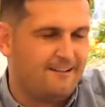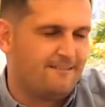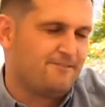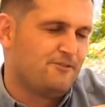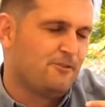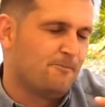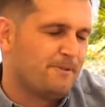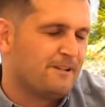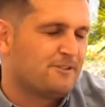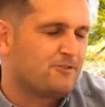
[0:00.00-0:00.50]

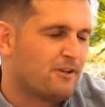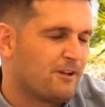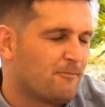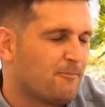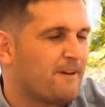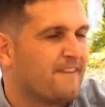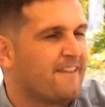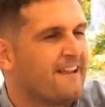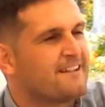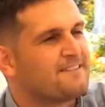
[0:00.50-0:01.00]
Yo pienso que le
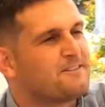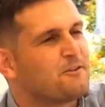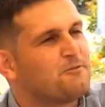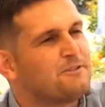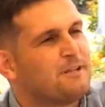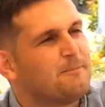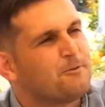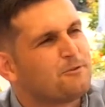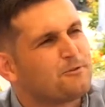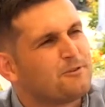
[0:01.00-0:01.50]
puedes dar la
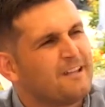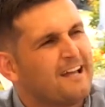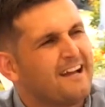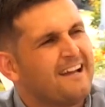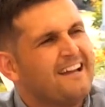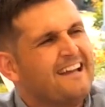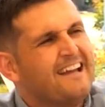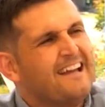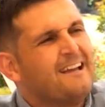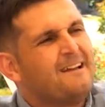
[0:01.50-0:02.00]
segunda oportunidad.
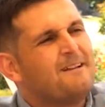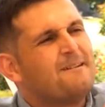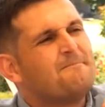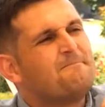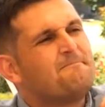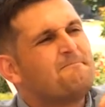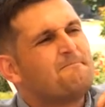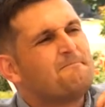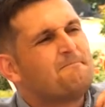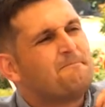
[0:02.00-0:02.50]
Salva,
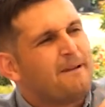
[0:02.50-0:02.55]
sí.